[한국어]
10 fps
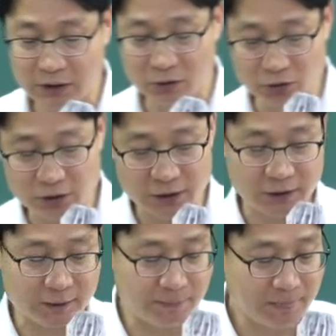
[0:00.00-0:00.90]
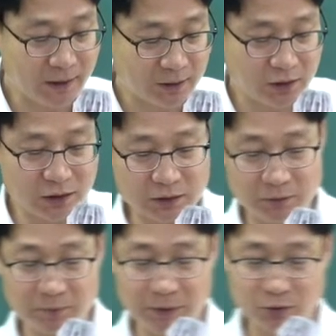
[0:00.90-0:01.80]
그럴 때
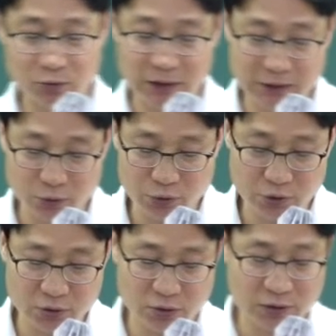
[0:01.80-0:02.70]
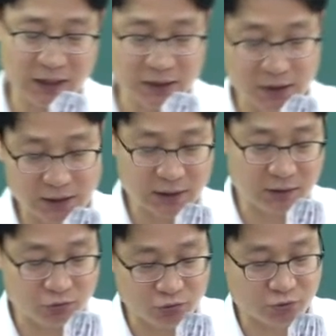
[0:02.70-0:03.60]
22페이지로 다시 오셔서
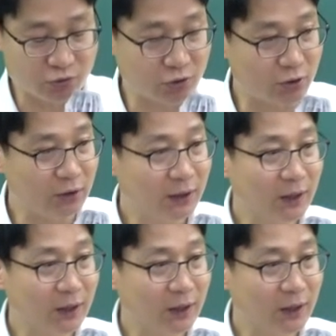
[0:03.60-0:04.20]
사실상 취득령이요.